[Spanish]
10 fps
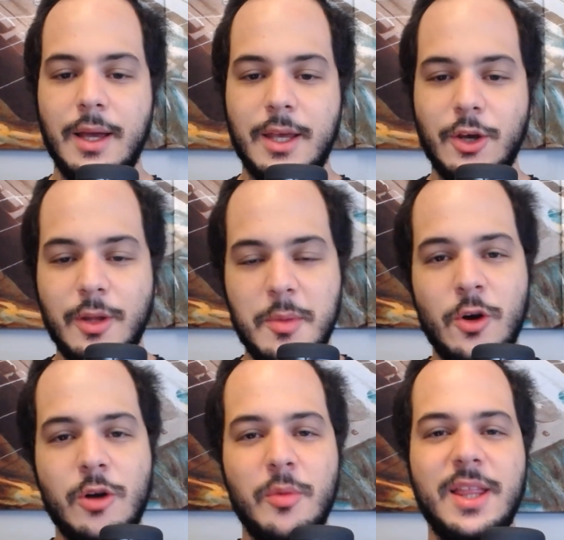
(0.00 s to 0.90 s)
¿Qué onda
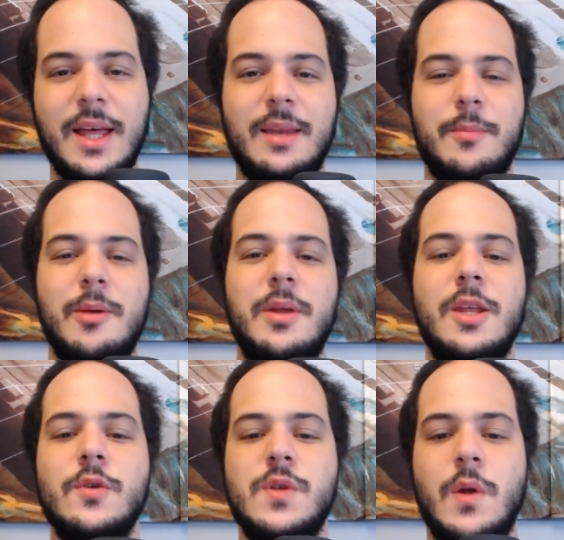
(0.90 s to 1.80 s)
amigos? ¿Cómo están?
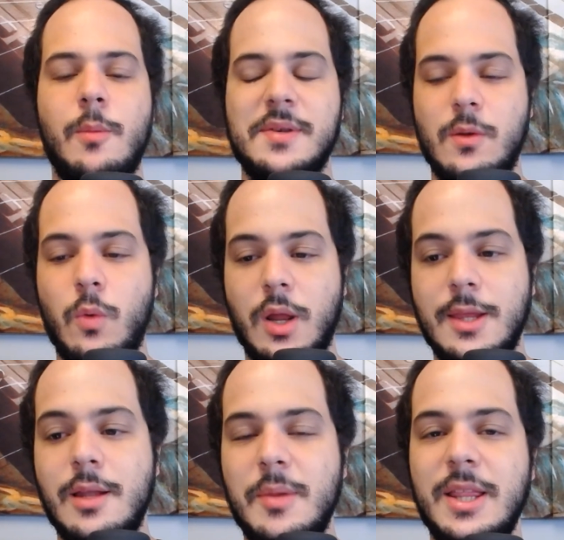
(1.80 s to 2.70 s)
Bienvenidos una vez más al Cuartel
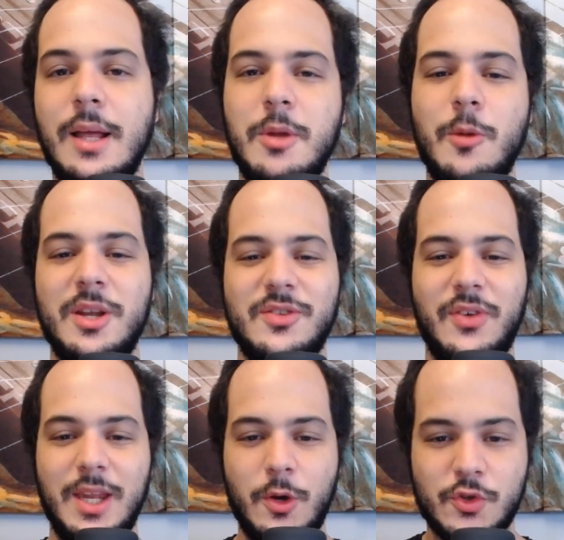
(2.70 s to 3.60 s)
del Metal. Mi nombre es
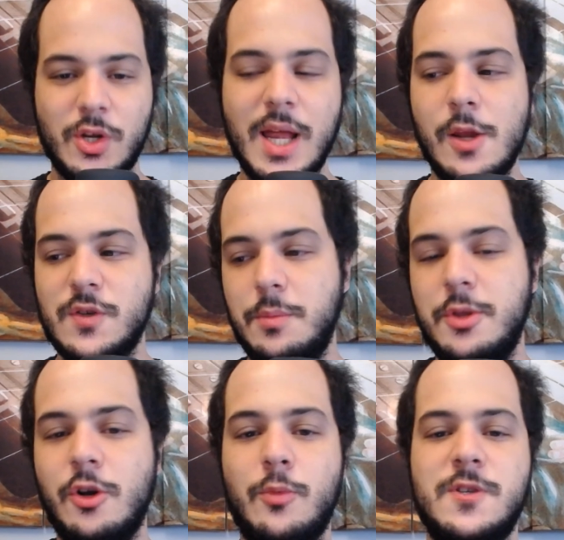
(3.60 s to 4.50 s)
Federico Solar y los
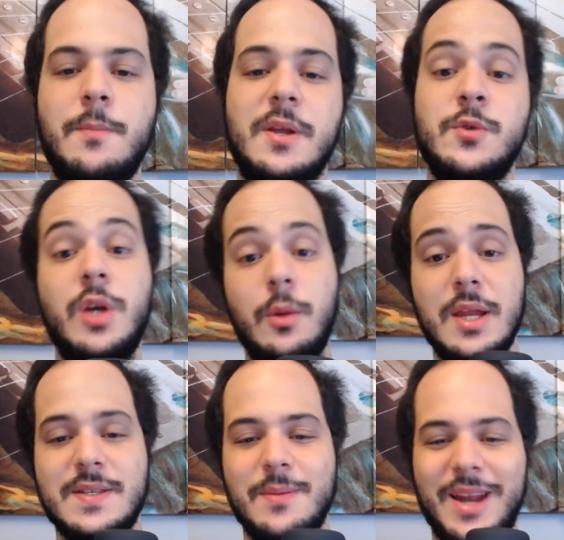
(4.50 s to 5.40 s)
invito como siempre a
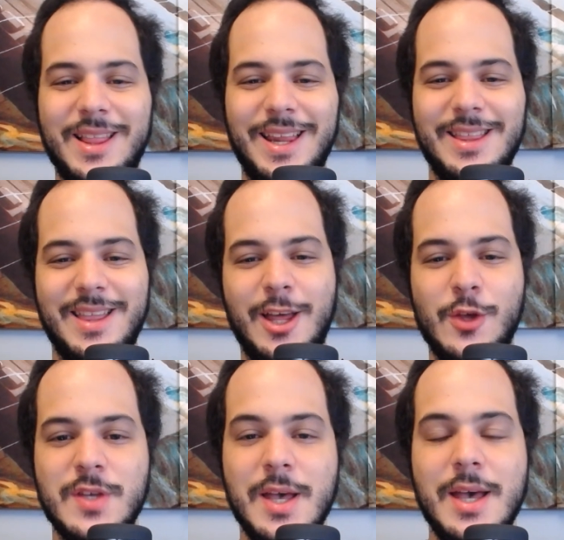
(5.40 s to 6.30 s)
suscribirse para estar
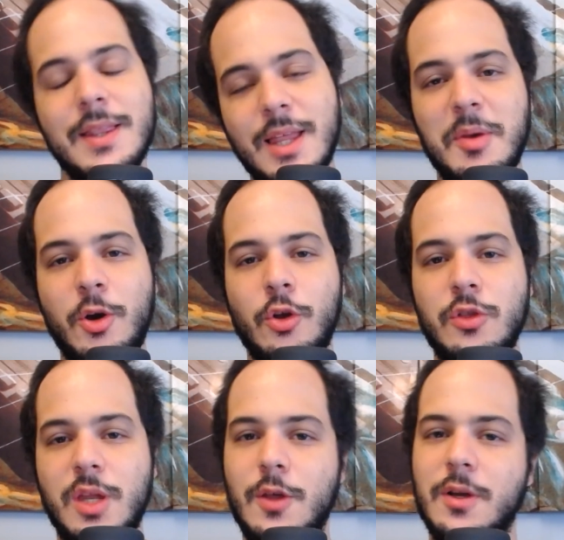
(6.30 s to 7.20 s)
enterados del mejor
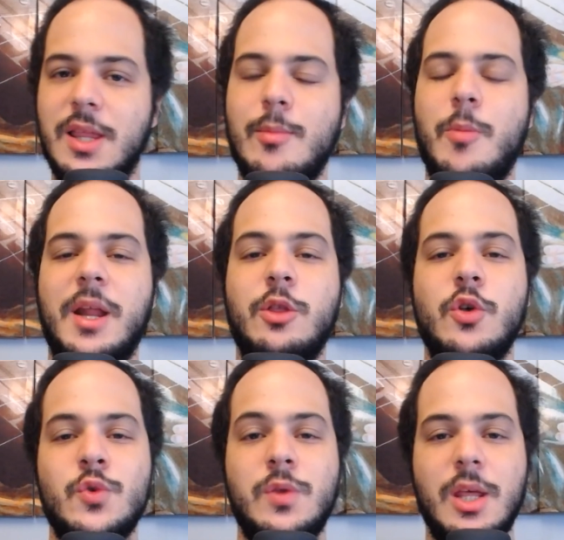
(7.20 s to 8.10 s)
contenido que tenemos para
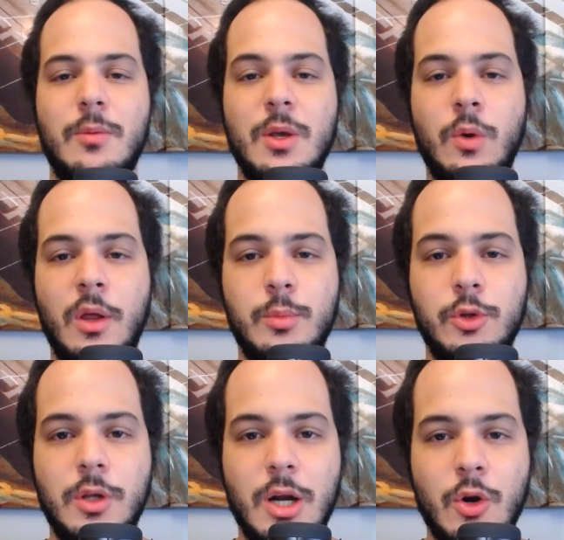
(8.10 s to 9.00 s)
todos ustedes vinculado al
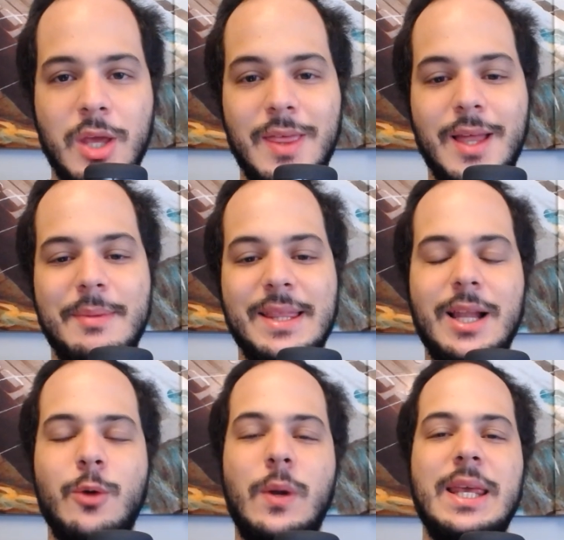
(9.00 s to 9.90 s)
mundo del rock y del
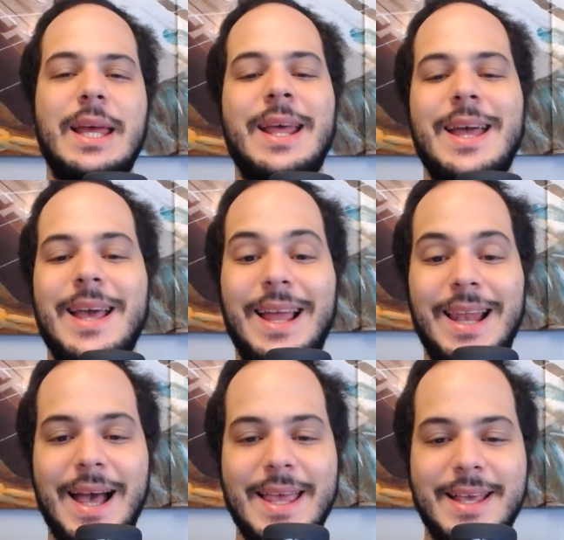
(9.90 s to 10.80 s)
metal. Cualquier
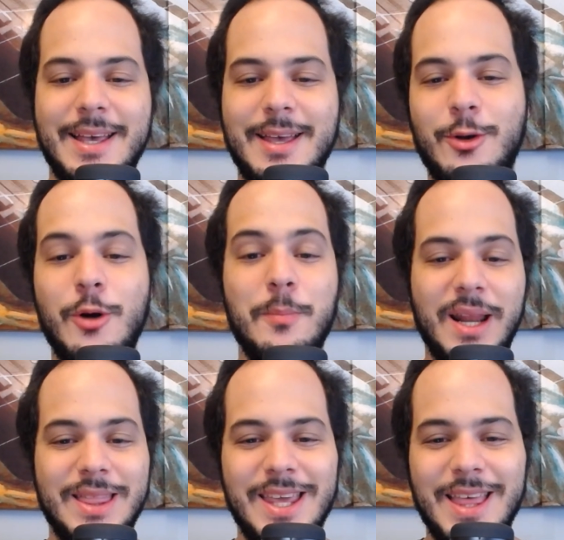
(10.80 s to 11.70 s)
like,
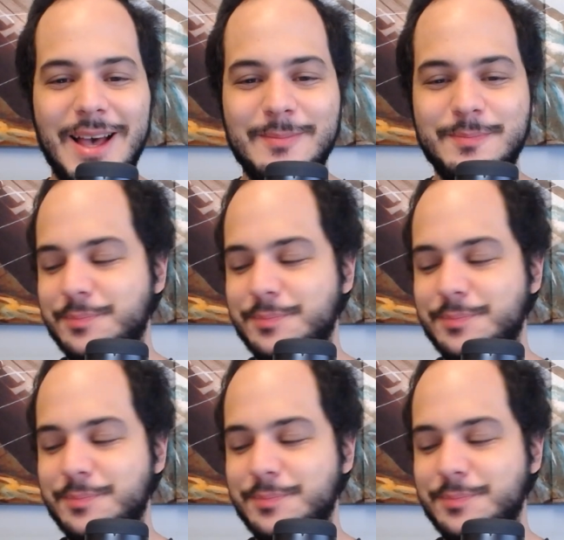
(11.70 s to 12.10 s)
compartida,